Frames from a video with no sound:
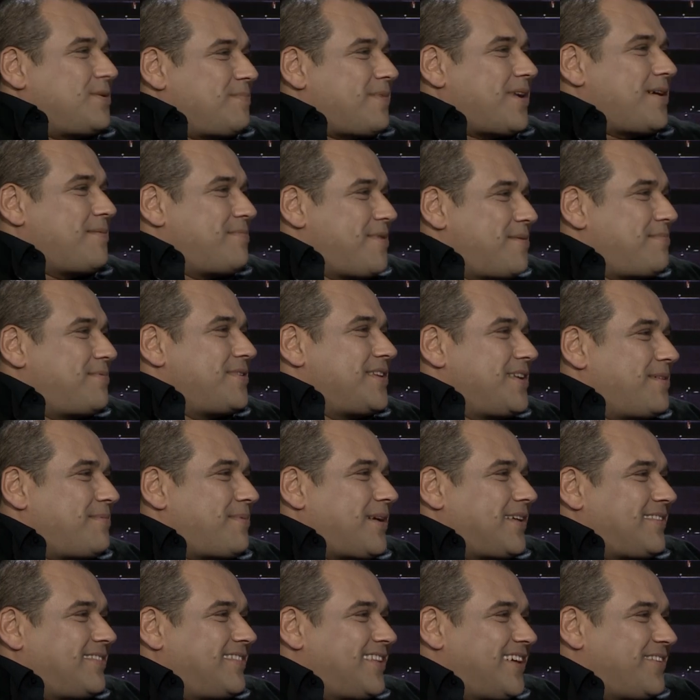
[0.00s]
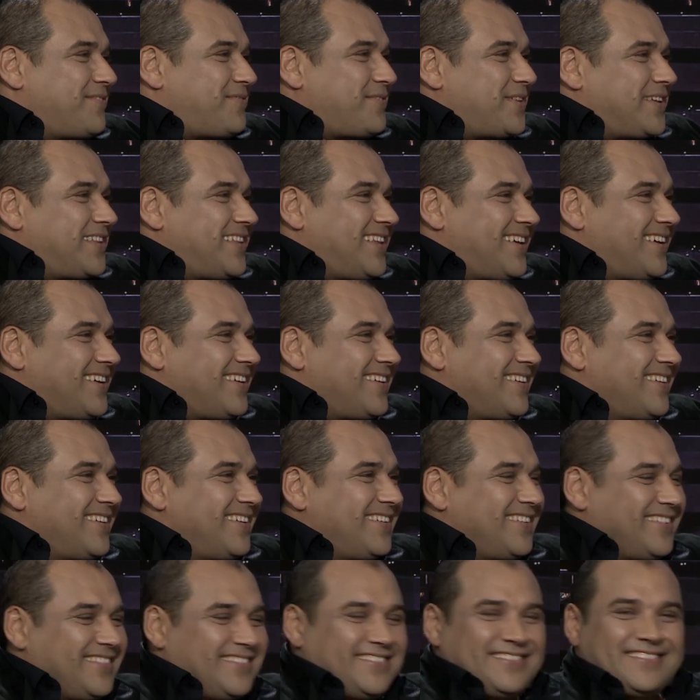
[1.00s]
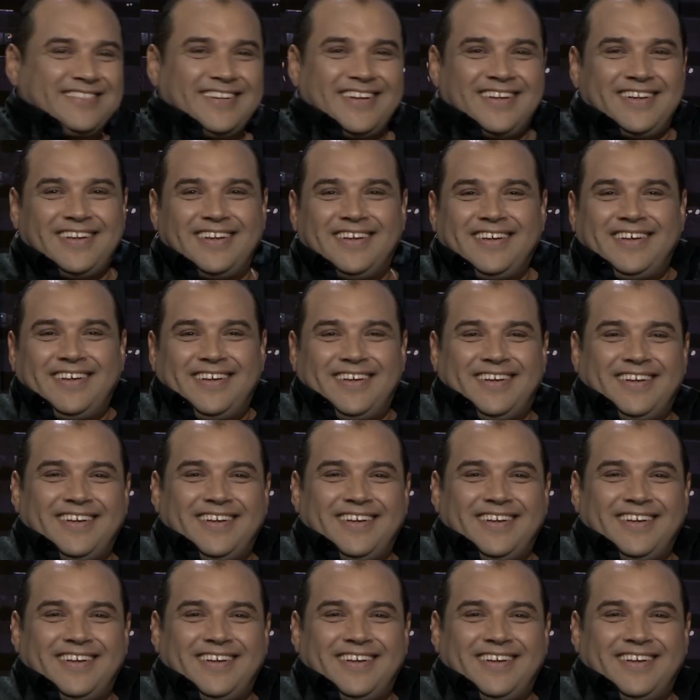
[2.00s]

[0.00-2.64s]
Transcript: مرحبا بينا بعضنا اول حلقه روندا